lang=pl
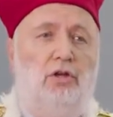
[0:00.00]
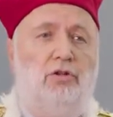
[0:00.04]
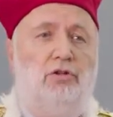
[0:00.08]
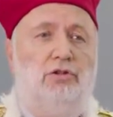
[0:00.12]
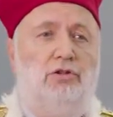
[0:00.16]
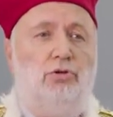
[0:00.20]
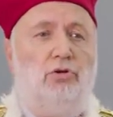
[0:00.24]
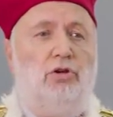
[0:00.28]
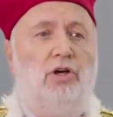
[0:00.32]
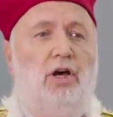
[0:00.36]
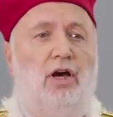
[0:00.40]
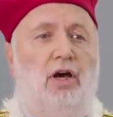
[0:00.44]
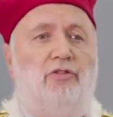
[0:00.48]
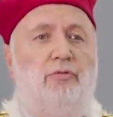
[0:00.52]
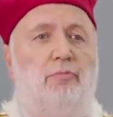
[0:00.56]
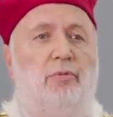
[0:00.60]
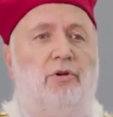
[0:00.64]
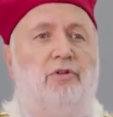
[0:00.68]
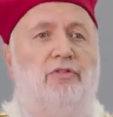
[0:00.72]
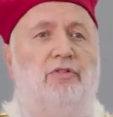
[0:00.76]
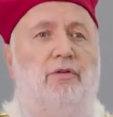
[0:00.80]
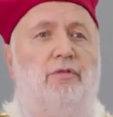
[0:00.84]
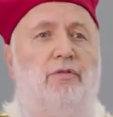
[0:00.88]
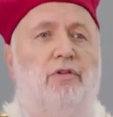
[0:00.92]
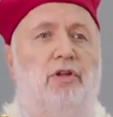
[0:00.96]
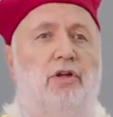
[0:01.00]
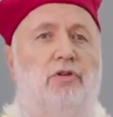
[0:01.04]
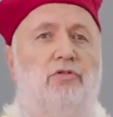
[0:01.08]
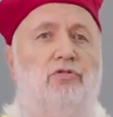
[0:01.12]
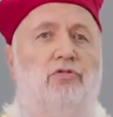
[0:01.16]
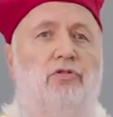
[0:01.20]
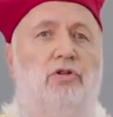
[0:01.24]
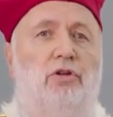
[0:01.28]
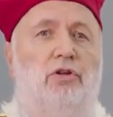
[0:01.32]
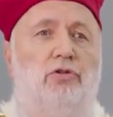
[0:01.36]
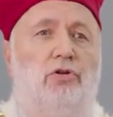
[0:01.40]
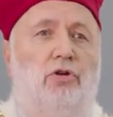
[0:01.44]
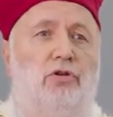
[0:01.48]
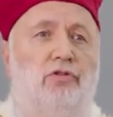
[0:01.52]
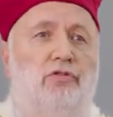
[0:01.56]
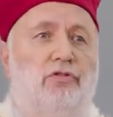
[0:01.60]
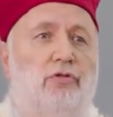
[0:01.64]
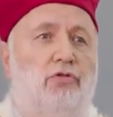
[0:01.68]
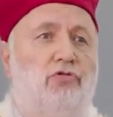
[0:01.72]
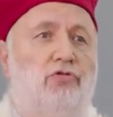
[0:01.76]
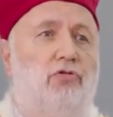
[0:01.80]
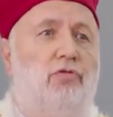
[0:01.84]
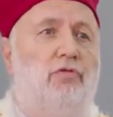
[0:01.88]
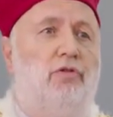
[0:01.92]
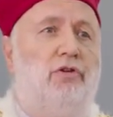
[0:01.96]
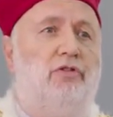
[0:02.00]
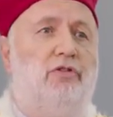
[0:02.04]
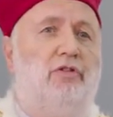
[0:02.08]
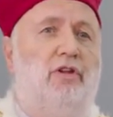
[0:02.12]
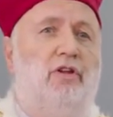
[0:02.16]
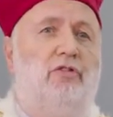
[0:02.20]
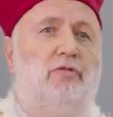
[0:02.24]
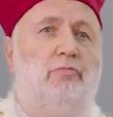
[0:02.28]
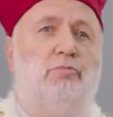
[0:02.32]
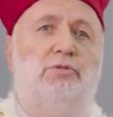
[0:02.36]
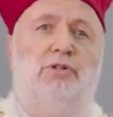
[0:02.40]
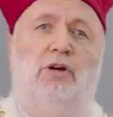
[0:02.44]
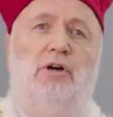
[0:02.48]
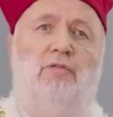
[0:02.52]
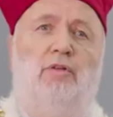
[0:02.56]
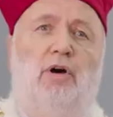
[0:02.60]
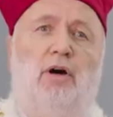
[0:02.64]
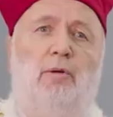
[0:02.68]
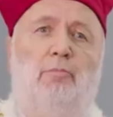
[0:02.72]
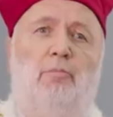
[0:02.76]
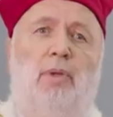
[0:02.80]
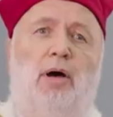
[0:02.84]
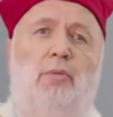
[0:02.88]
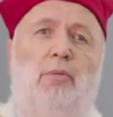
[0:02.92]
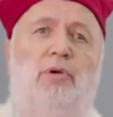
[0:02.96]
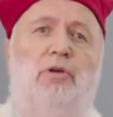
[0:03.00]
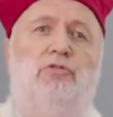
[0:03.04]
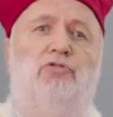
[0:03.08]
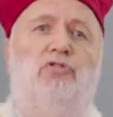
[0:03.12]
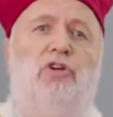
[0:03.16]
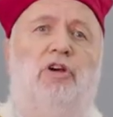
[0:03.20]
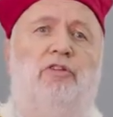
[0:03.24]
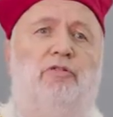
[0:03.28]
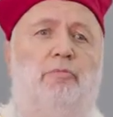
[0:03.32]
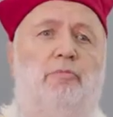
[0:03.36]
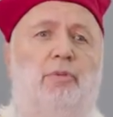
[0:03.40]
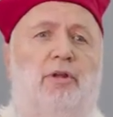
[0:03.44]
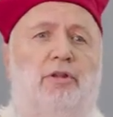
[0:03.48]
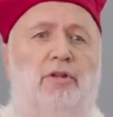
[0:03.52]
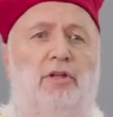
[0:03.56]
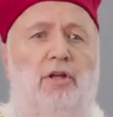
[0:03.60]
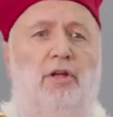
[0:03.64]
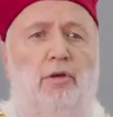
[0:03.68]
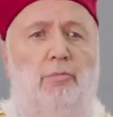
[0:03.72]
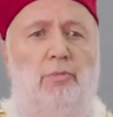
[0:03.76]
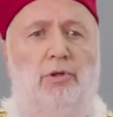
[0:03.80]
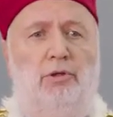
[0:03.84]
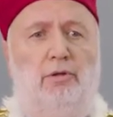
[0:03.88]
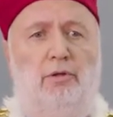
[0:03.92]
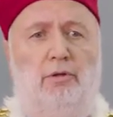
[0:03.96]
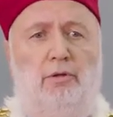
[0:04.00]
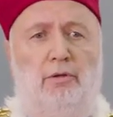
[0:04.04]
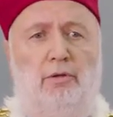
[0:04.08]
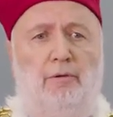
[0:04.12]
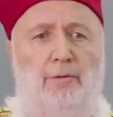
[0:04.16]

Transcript: Drugi aspekt zewnętrzny to jest oczywista sprawa. Mamy czas pandemii.